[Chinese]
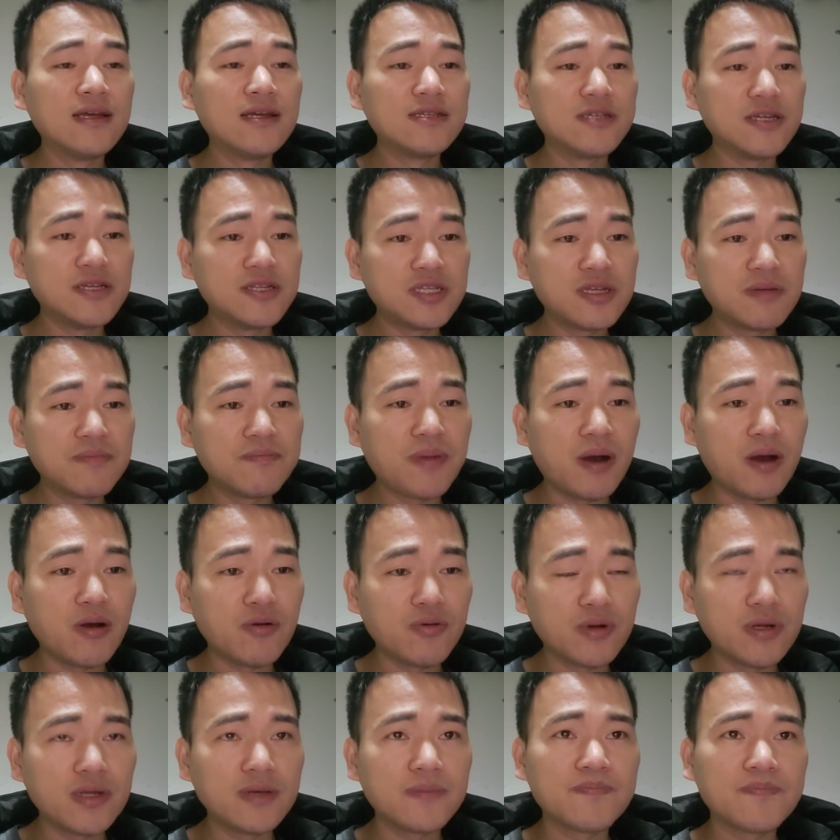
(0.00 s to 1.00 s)
人身保
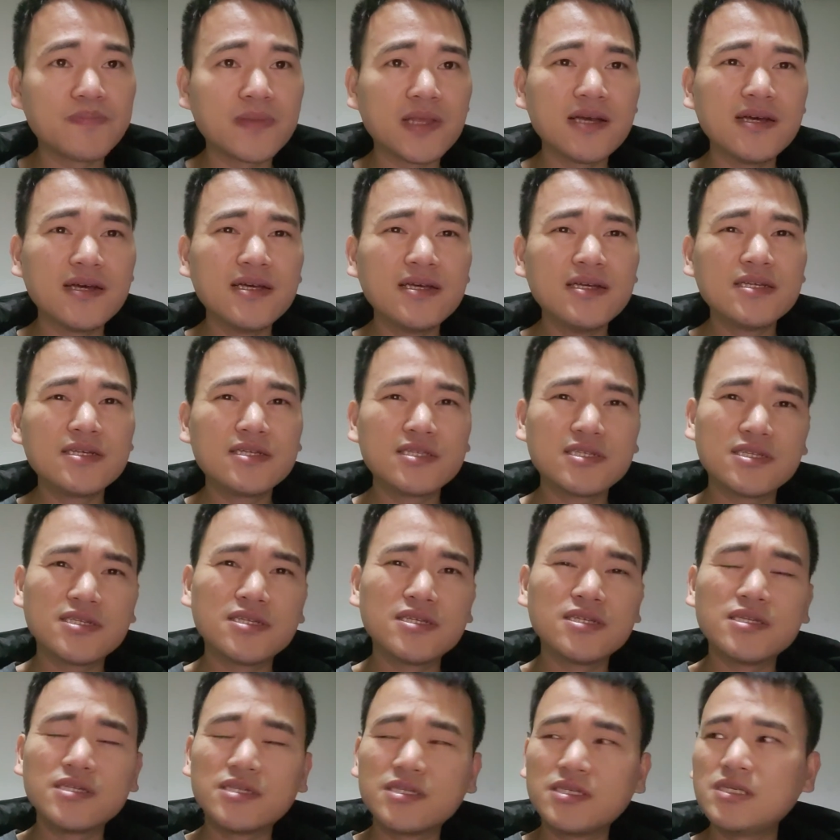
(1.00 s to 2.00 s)
护令
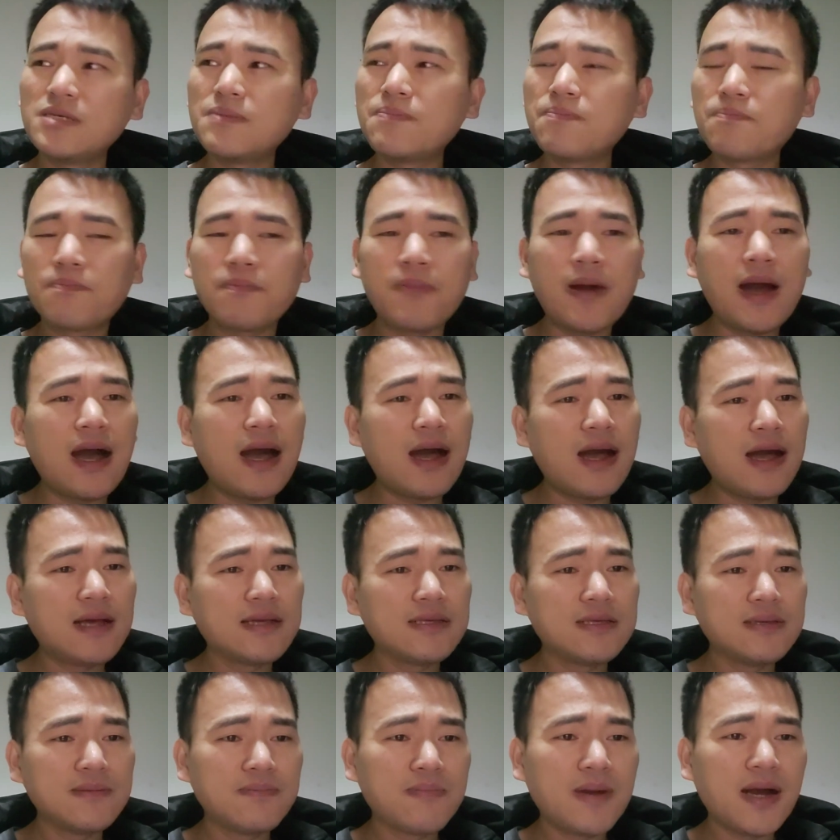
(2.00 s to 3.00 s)
是一八
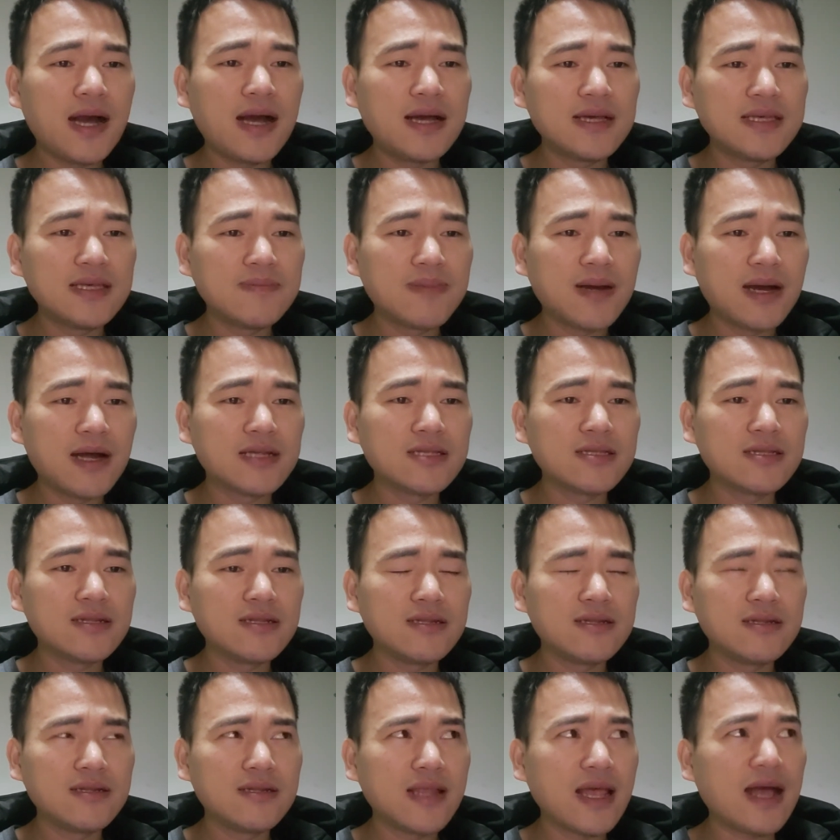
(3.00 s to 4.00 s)
一八一八
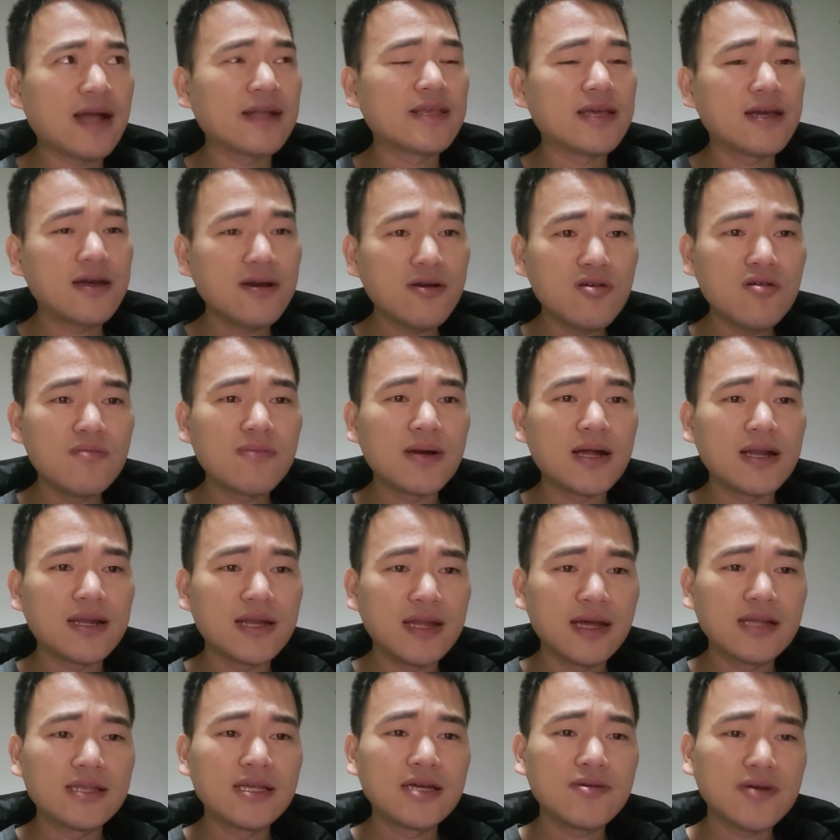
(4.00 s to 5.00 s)
两年后吧，
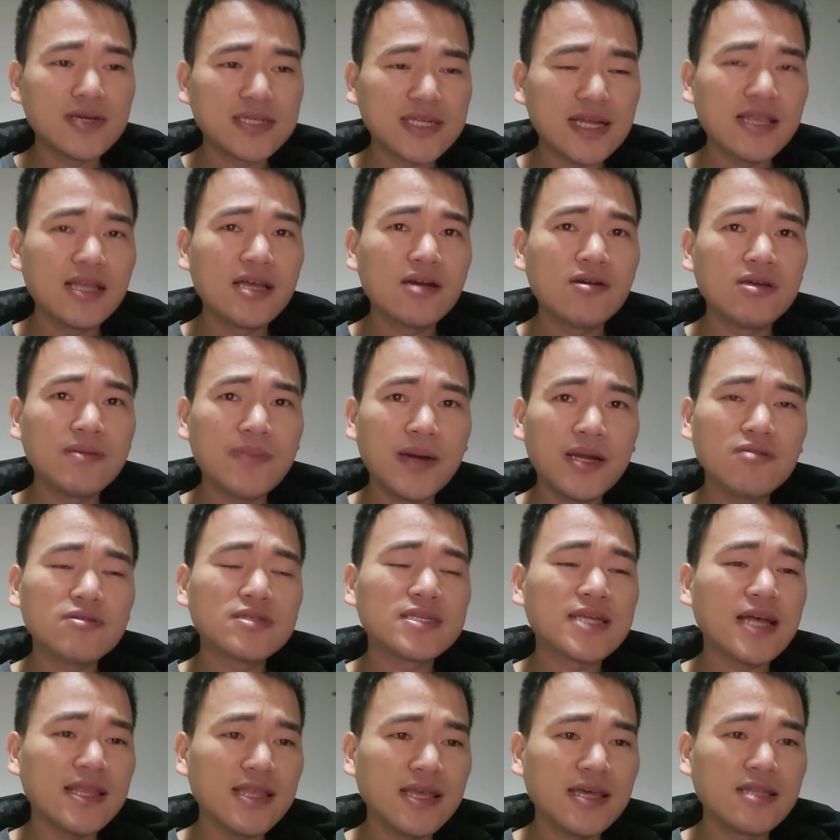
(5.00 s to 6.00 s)
两年或三年后，一八六
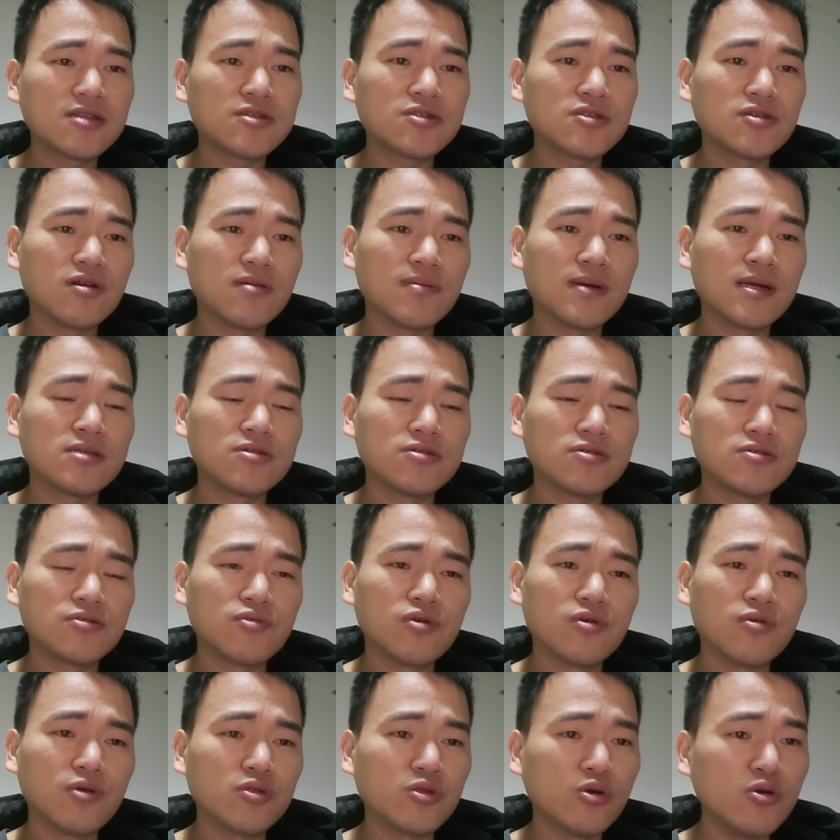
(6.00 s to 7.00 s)
三年的时候吧，就是
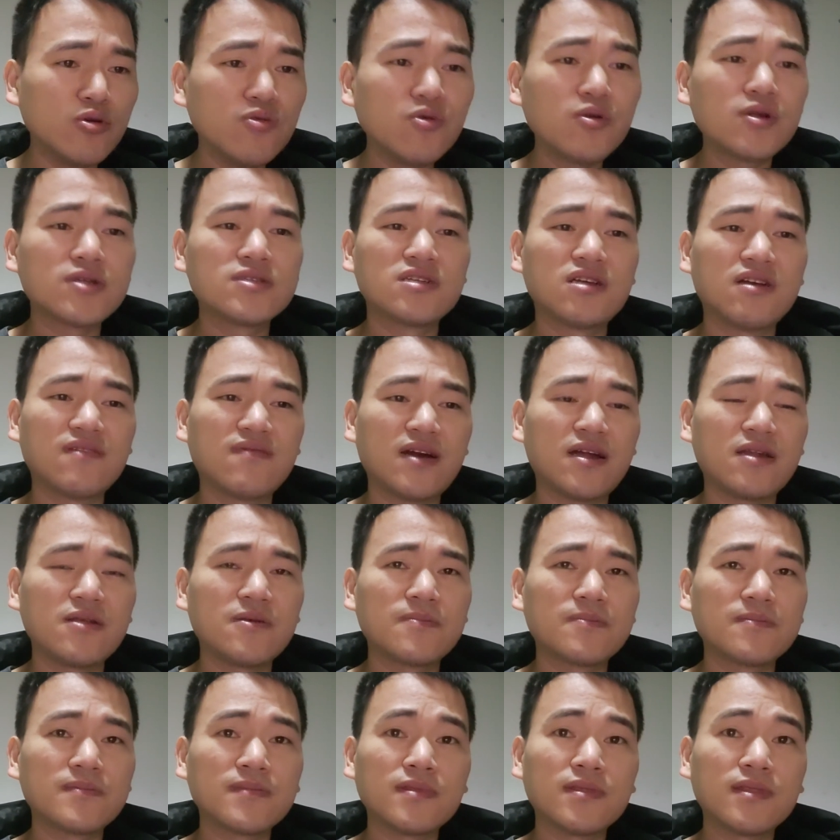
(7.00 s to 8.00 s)
国会通过了这个法律。